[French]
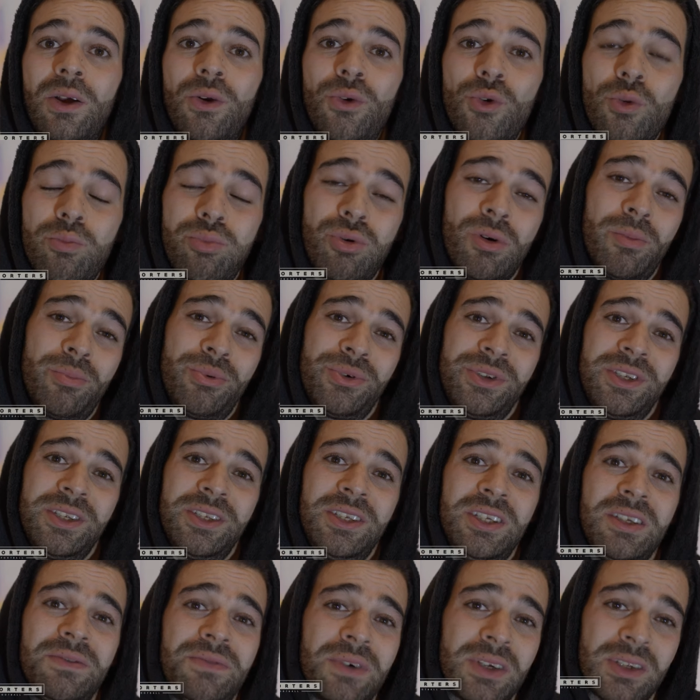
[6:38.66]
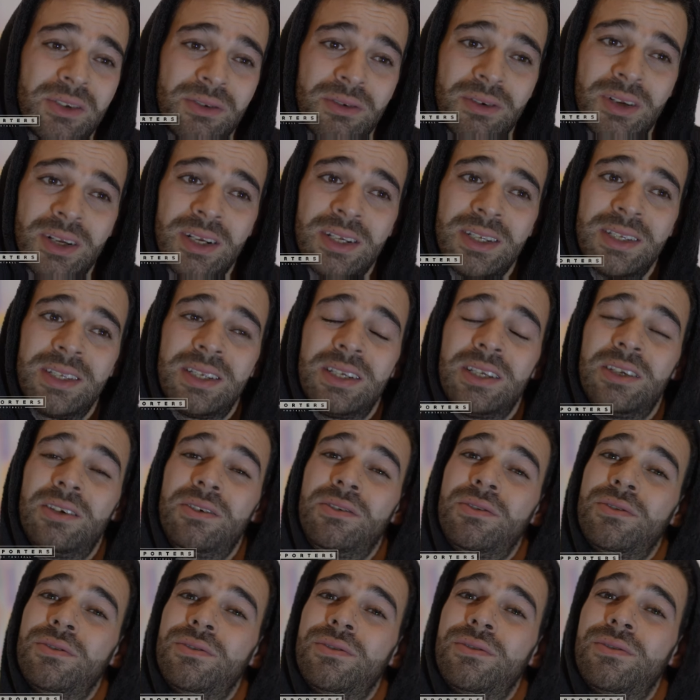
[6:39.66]
Le point positif à cela, c'est
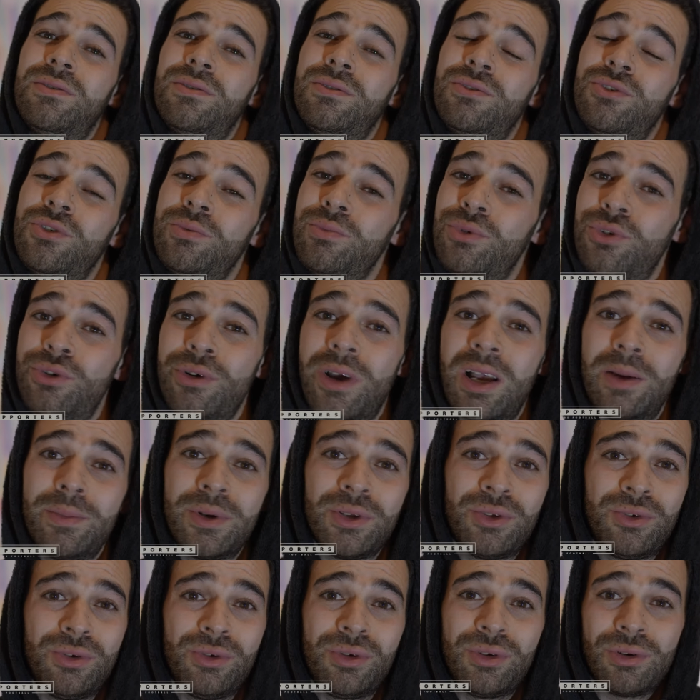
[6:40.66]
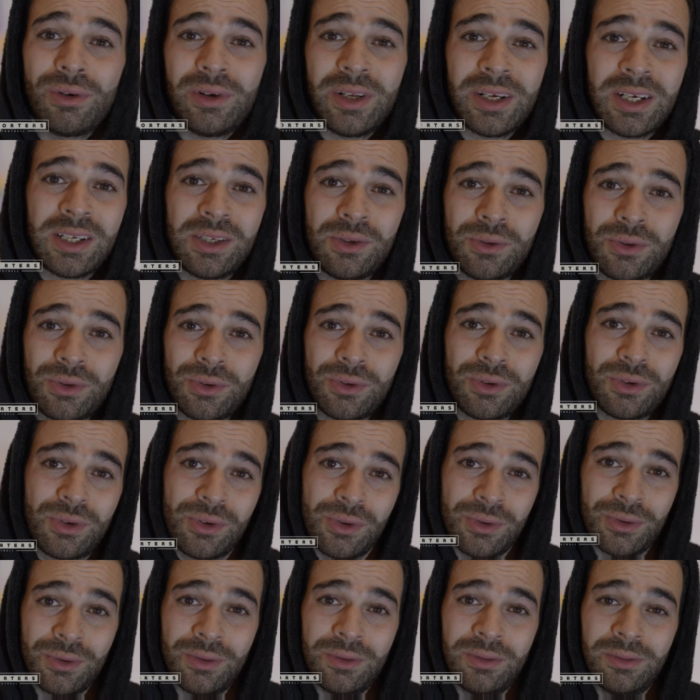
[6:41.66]
que je me suis rabattu sur les réseaux
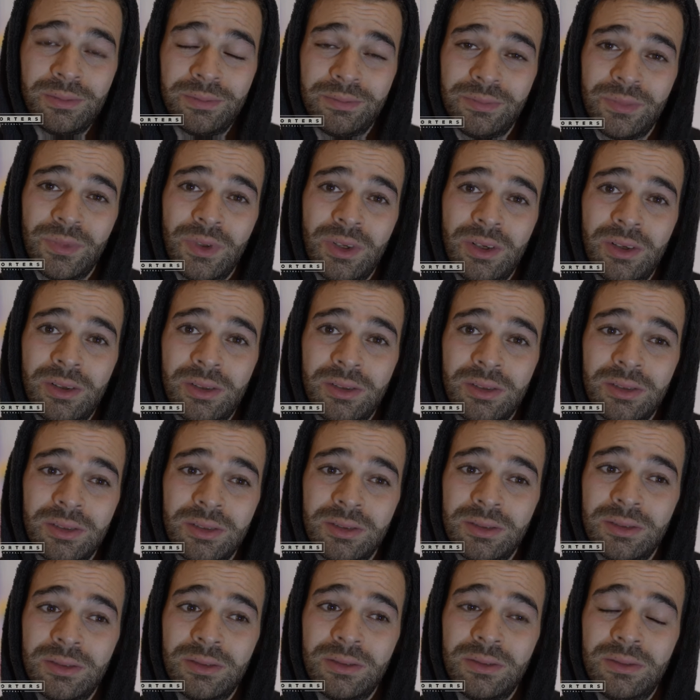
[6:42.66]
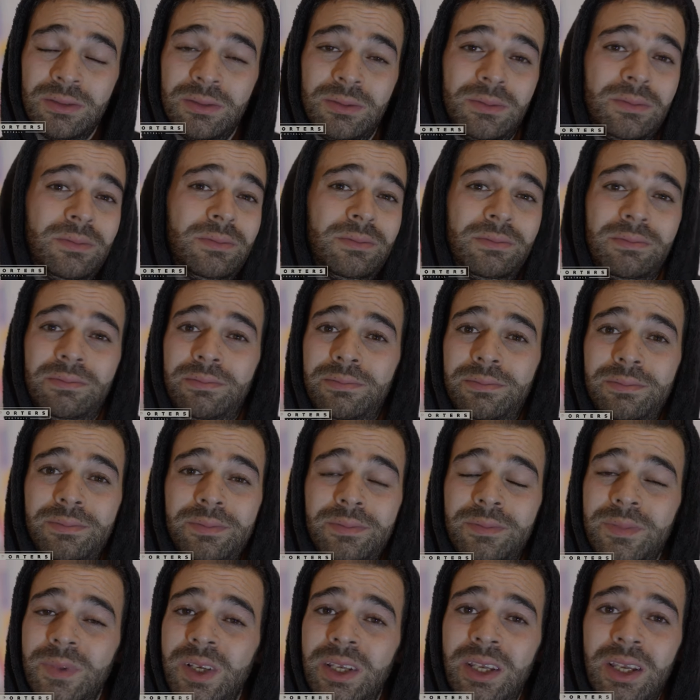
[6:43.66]
sociaux en
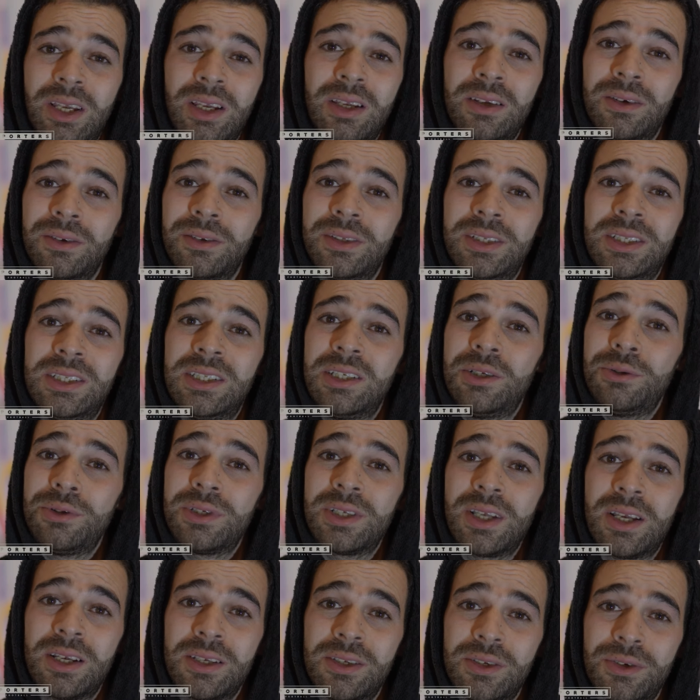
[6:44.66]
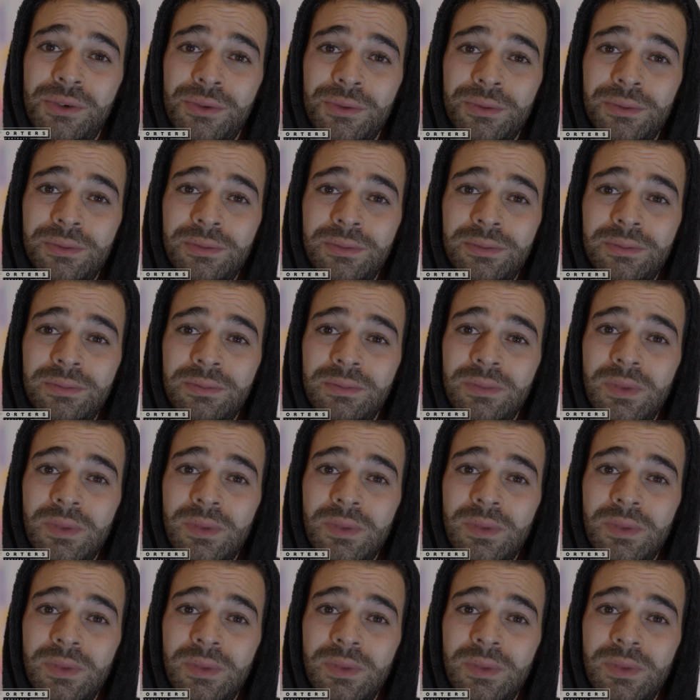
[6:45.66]
créant des illustrations,